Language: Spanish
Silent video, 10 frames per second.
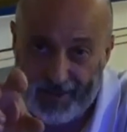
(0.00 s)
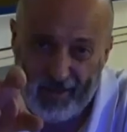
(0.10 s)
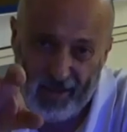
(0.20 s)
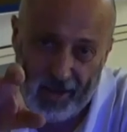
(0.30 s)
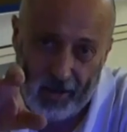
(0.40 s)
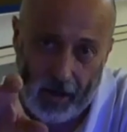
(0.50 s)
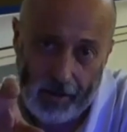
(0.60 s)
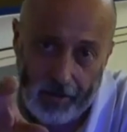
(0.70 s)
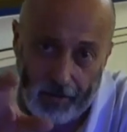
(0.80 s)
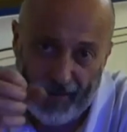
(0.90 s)
no del
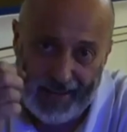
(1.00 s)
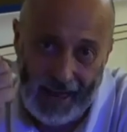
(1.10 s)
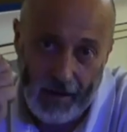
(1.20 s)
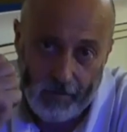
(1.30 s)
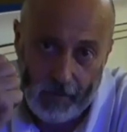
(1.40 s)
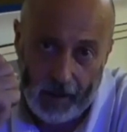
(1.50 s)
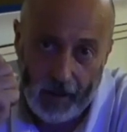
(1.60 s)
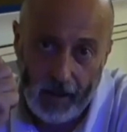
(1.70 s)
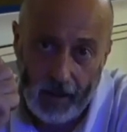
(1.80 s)
corazón del alma